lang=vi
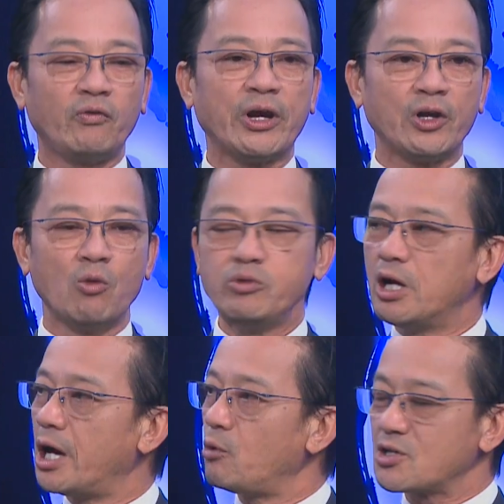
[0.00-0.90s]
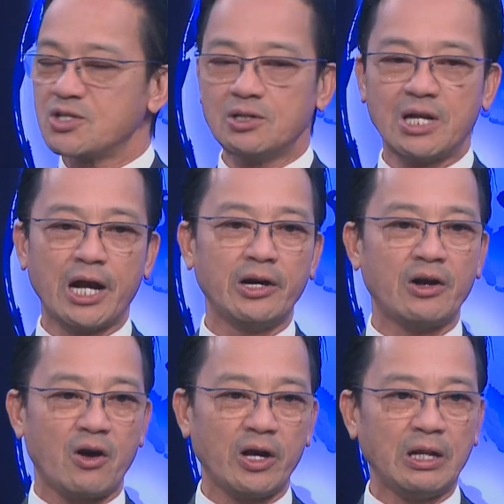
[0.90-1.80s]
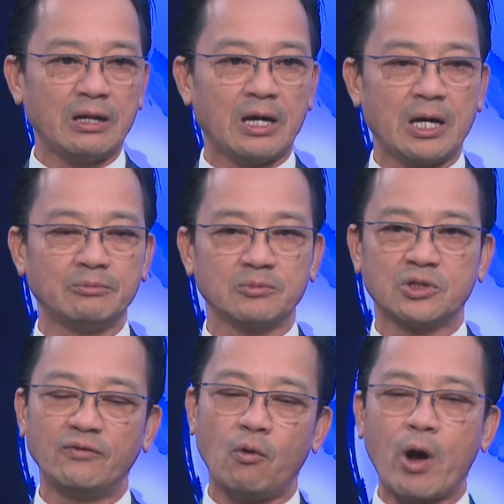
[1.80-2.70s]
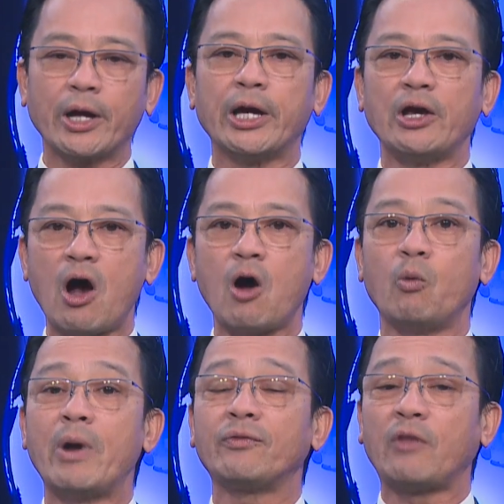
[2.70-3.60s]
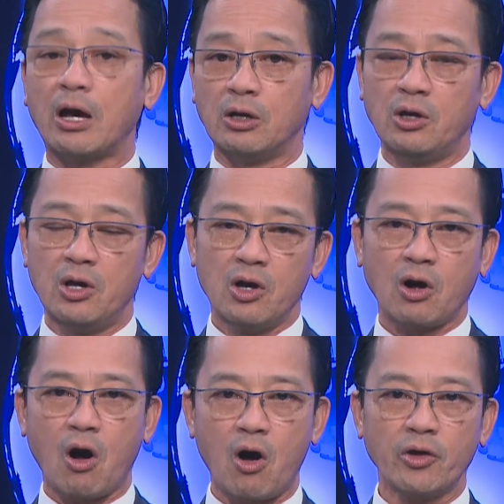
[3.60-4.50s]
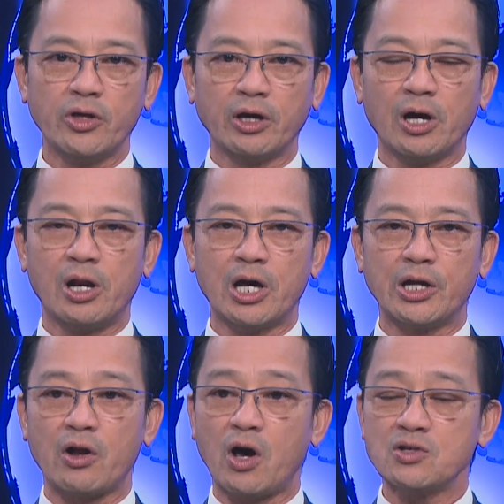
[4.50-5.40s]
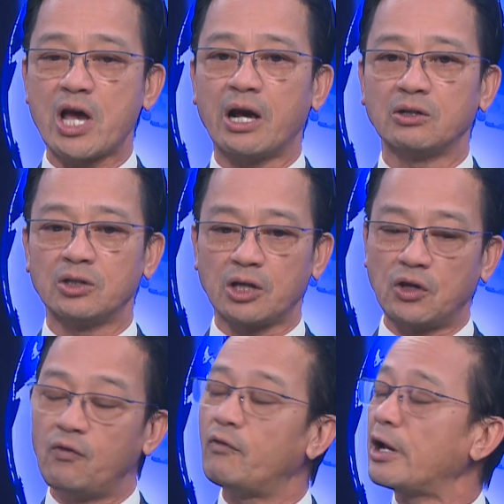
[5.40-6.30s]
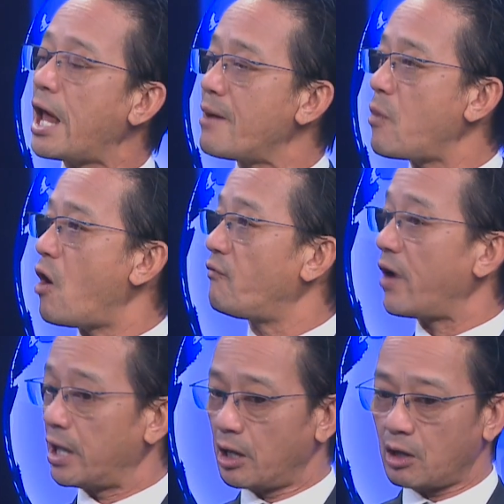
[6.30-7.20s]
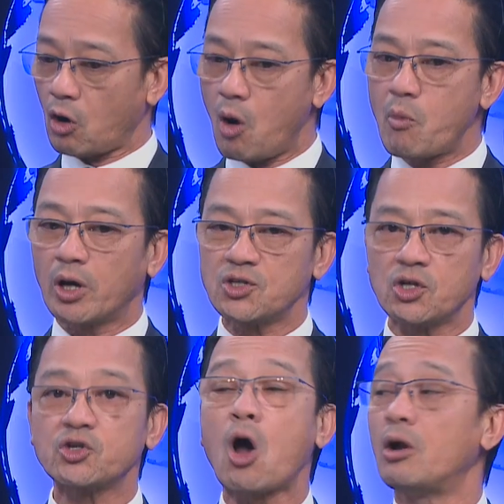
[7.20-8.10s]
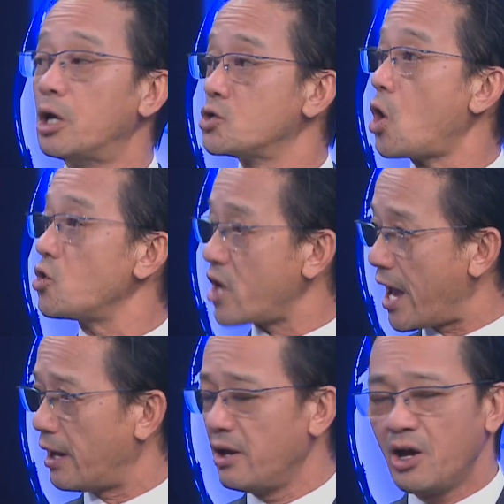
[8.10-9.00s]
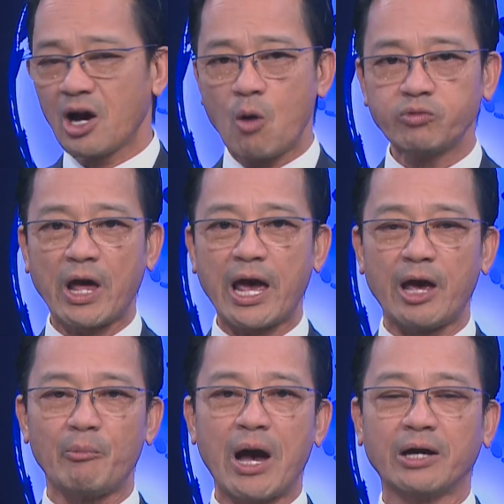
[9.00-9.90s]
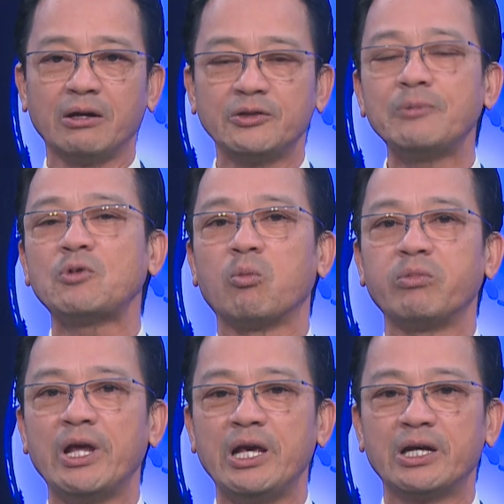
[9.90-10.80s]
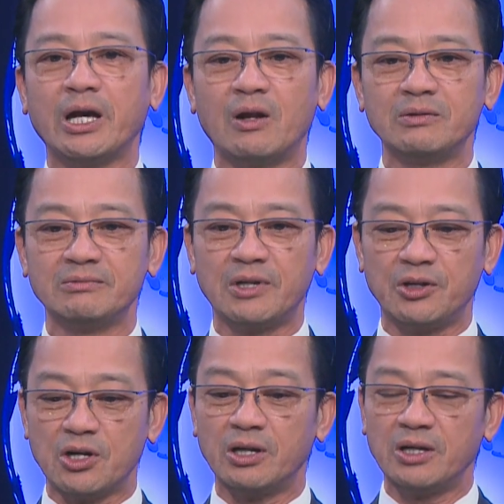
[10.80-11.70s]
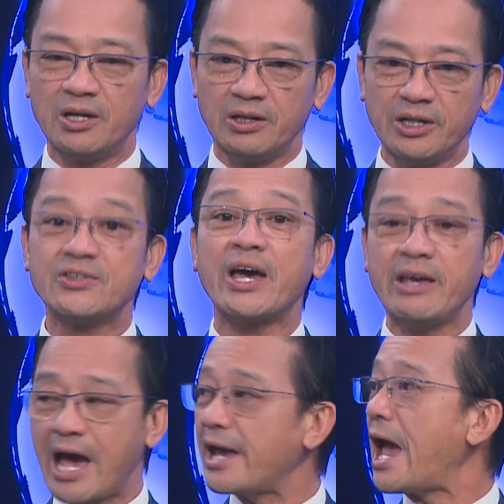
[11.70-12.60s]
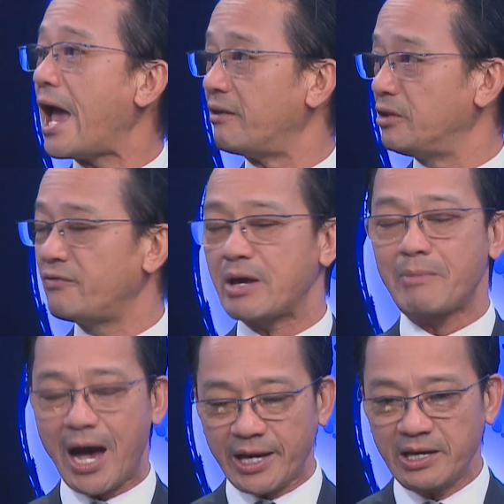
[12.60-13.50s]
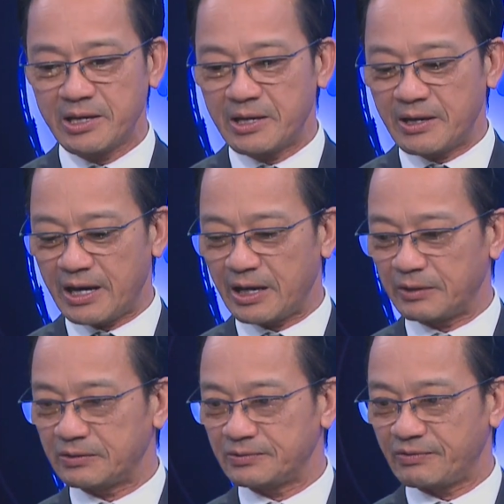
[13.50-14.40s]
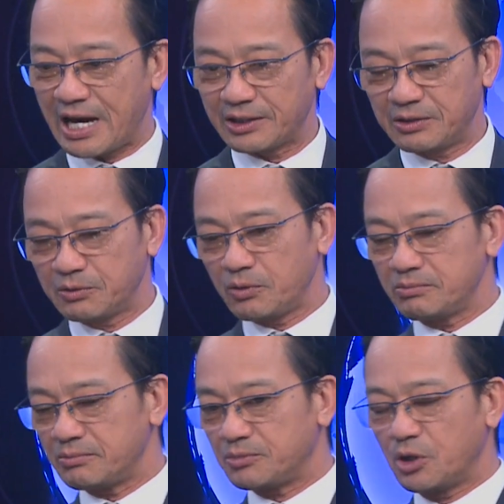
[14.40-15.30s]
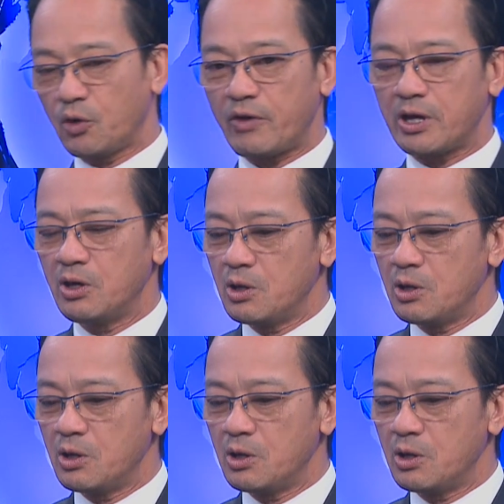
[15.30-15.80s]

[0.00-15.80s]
vị, đúng như lời luật sư Lân nói, chính phủ Hoa Kỳ họ cũng đã từng có những cái lời nói rằng chính phủ Việt Nam họ phải ờ, có một cái sự chọn lựa rõ ràng, không thể mà cứ tiếp tục đi cái đưa đi dây hai hàng như vậy mãi. Ờ, và thưa thưa quý vị,